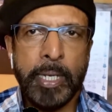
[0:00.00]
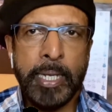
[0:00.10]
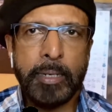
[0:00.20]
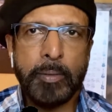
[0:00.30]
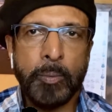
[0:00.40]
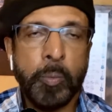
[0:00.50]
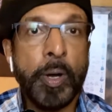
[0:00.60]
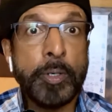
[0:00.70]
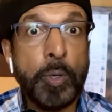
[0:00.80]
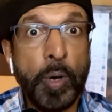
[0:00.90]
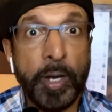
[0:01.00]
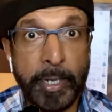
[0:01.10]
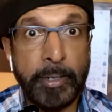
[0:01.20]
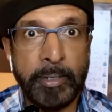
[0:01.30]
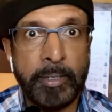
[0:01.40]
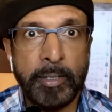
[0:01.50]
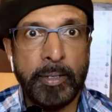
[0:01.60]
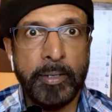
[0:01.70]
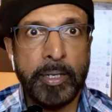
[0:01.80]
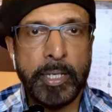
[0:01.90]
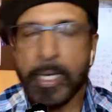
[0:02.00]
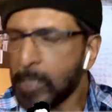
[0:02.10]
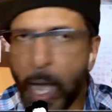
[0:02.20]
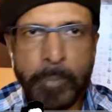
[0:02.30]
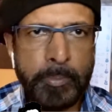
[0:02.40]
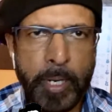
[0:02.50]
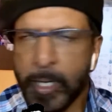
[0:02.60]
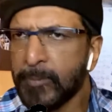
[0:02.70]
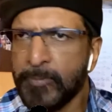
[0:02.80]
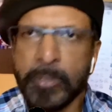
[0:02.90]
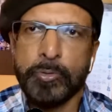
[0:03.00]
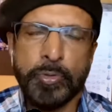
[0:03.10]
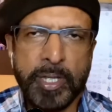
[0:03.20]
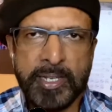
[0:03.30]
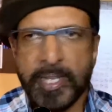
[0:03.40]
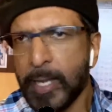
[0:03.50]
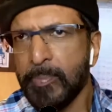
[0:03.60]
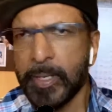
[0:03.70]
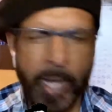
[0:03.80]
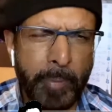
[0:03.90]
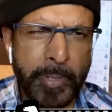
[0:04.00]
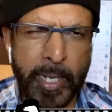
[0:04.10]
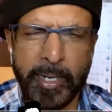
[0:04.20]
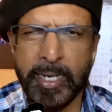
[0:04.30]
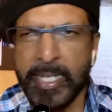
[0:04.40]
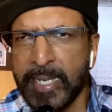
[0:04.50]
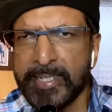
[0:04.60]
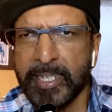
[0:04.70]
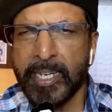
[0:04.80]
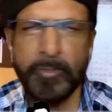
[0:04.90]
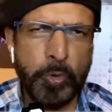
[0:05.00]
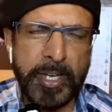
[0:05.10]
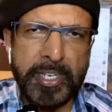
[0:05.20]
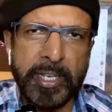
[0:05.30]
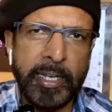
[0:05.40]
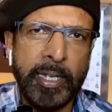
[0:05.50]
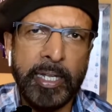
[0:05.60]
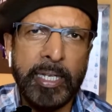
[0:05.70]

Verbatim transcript: एक वर्कोहॉलिक कि काम हर वक्त उनके जहन में काम क्या करना ये कैसे करें वो कैसे करें